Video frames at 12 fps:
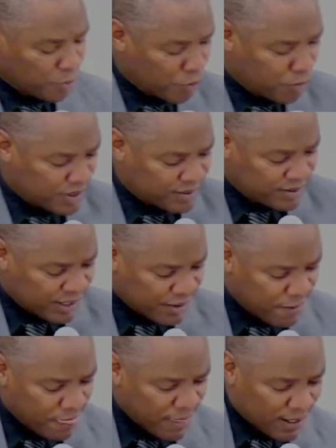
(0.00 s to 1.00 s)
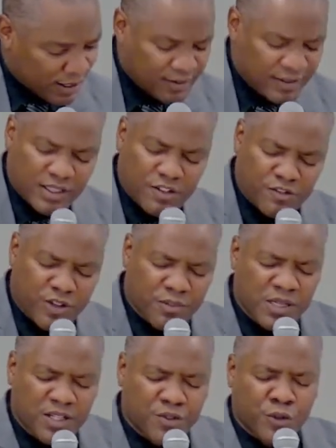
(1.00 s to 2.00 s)
baisser les têtes et fermer
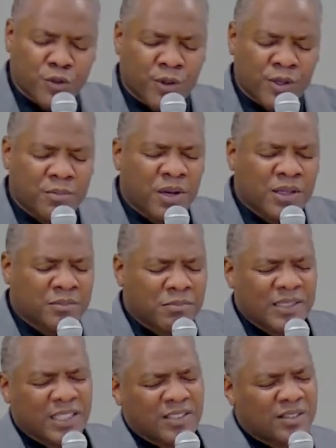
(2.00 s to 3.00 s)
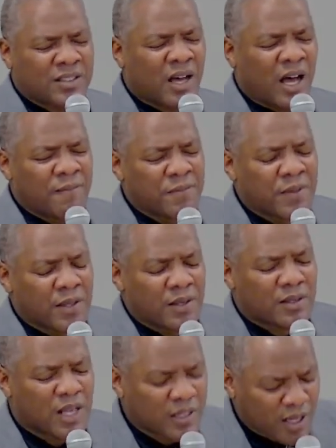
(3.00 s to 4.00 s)
les yeux, et m'adressant à
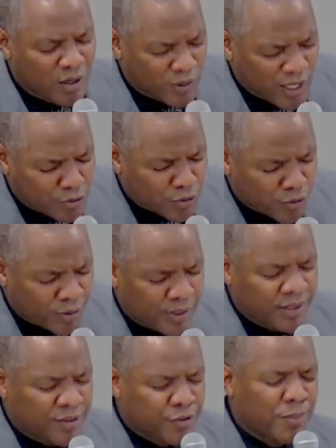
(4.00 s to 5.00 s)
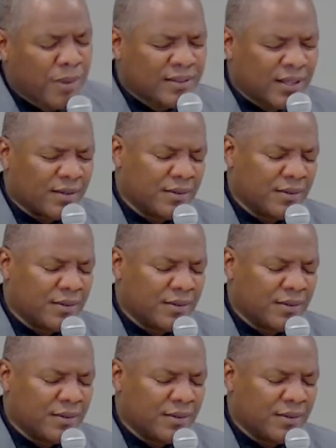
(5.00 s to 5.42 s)
quelqu'un ou quelqu'une qui, ce matin,